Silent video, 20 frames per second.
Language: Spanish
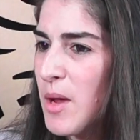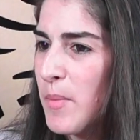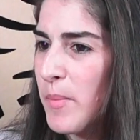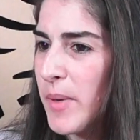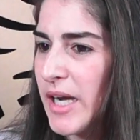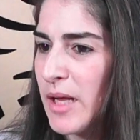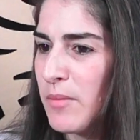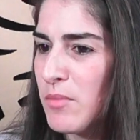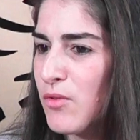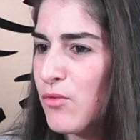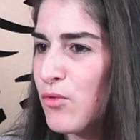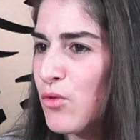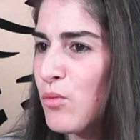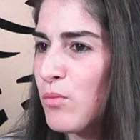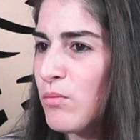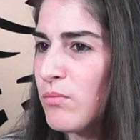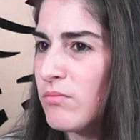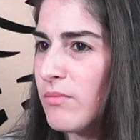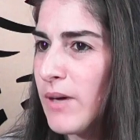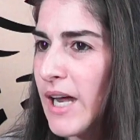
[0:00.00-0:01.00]
Para mí fue
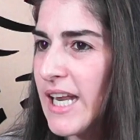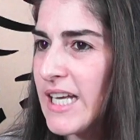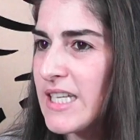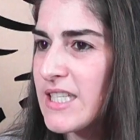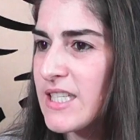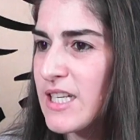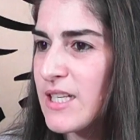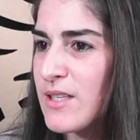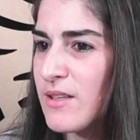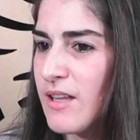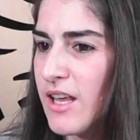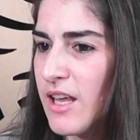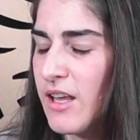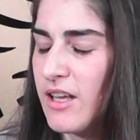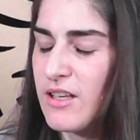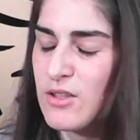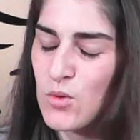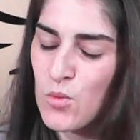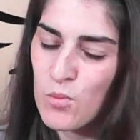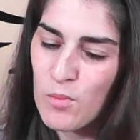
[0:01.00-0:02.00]
un balance,
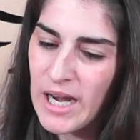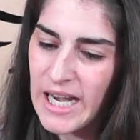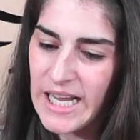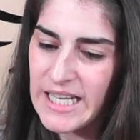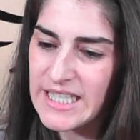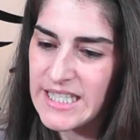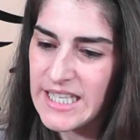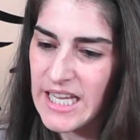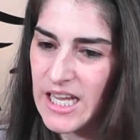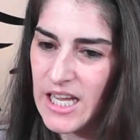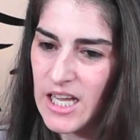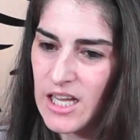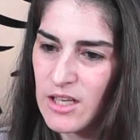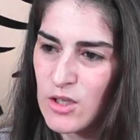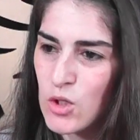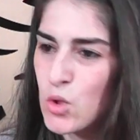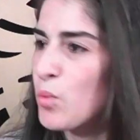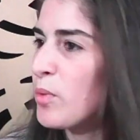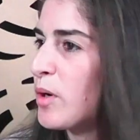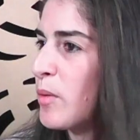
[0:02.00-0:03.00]
es un balance
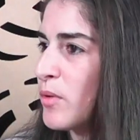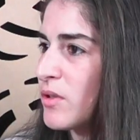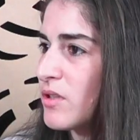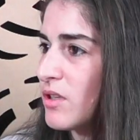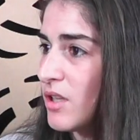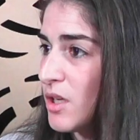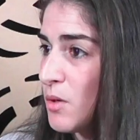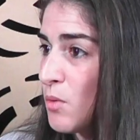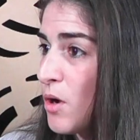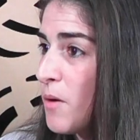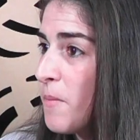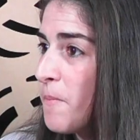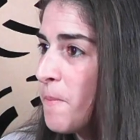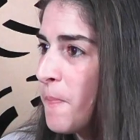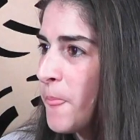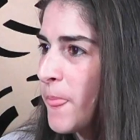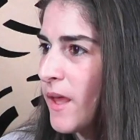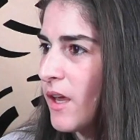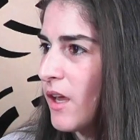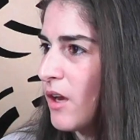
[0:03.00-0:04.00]
súper positivo,
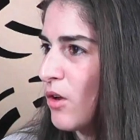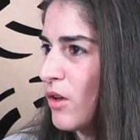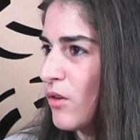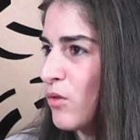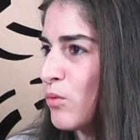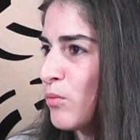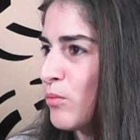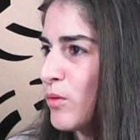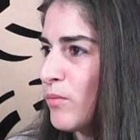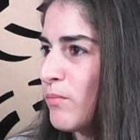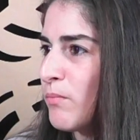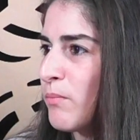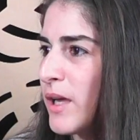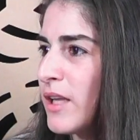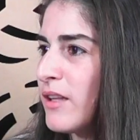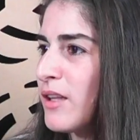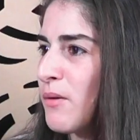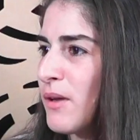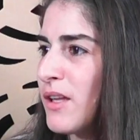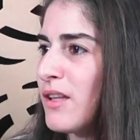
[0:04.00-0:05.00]
creo que es un
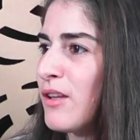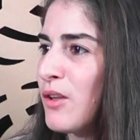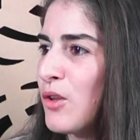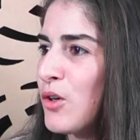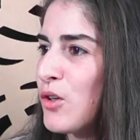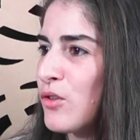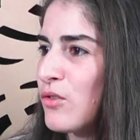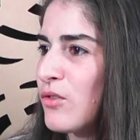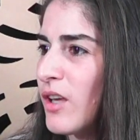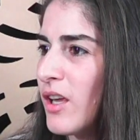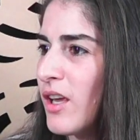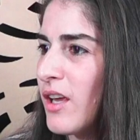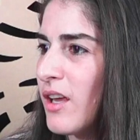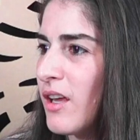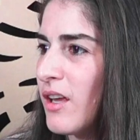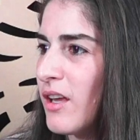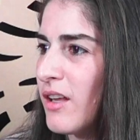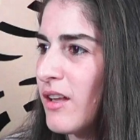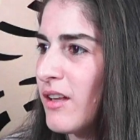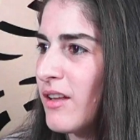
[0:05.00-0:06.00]
20 2022
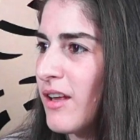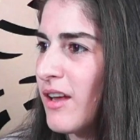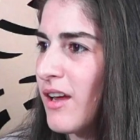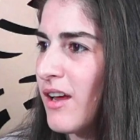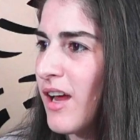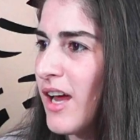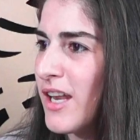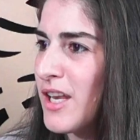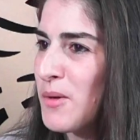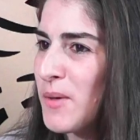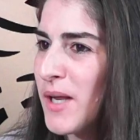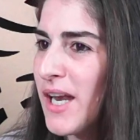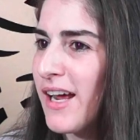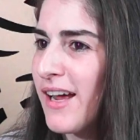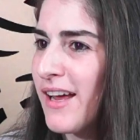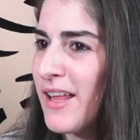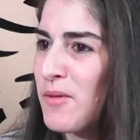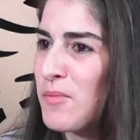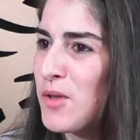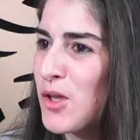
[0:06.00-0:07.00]
a nivel
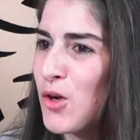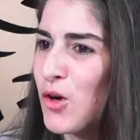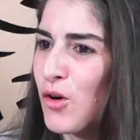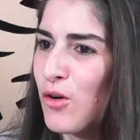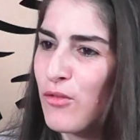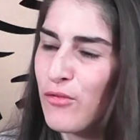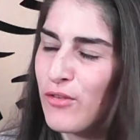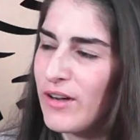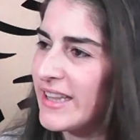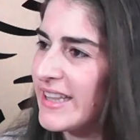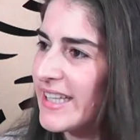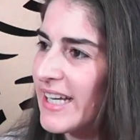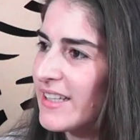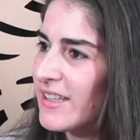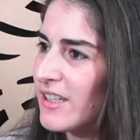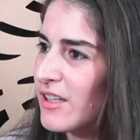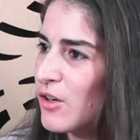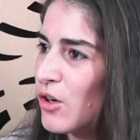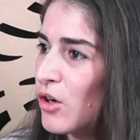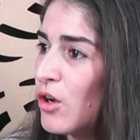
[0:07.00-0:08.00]
académico
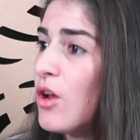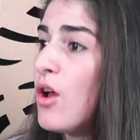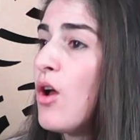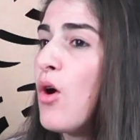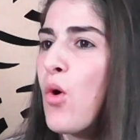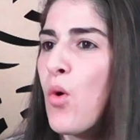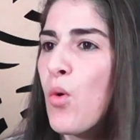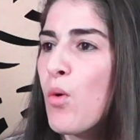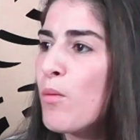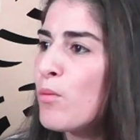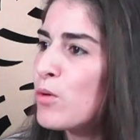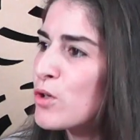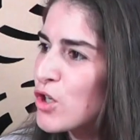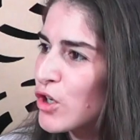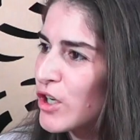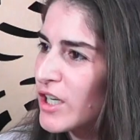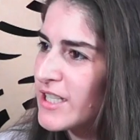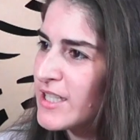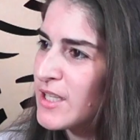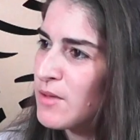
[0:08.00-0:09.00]
fantástico. Hubo
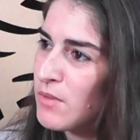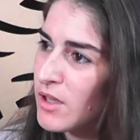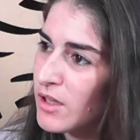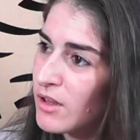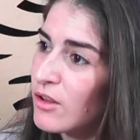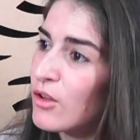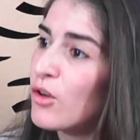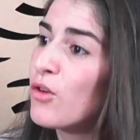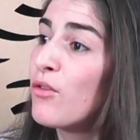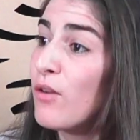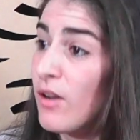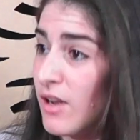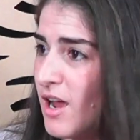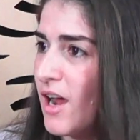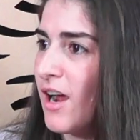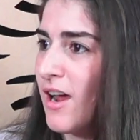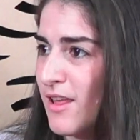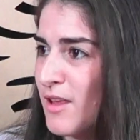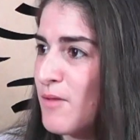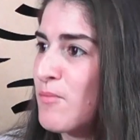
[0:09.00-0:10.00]
mucho crecimiento
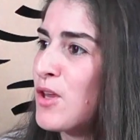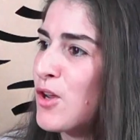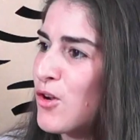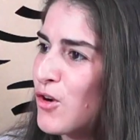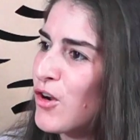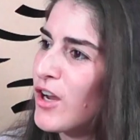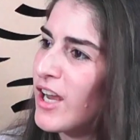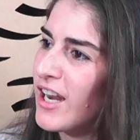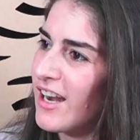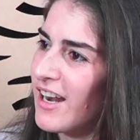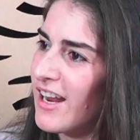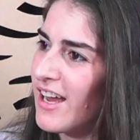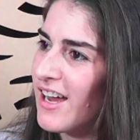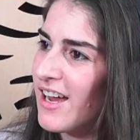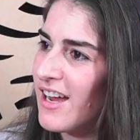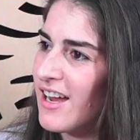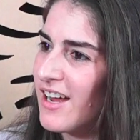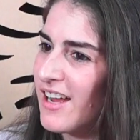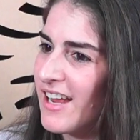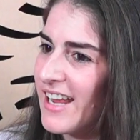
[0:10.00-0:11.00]
académico en,
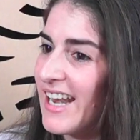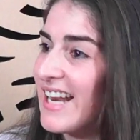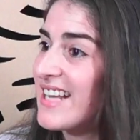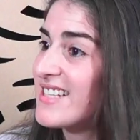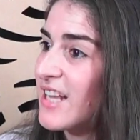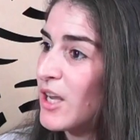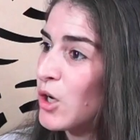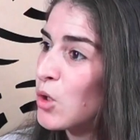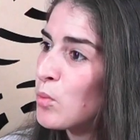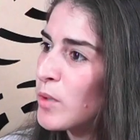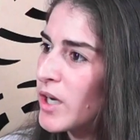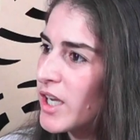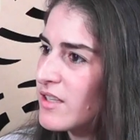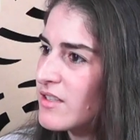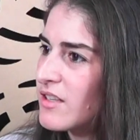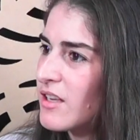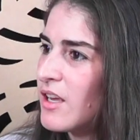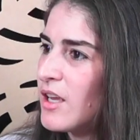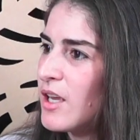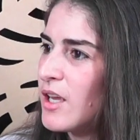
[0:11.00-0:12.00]
la, en las alumnas.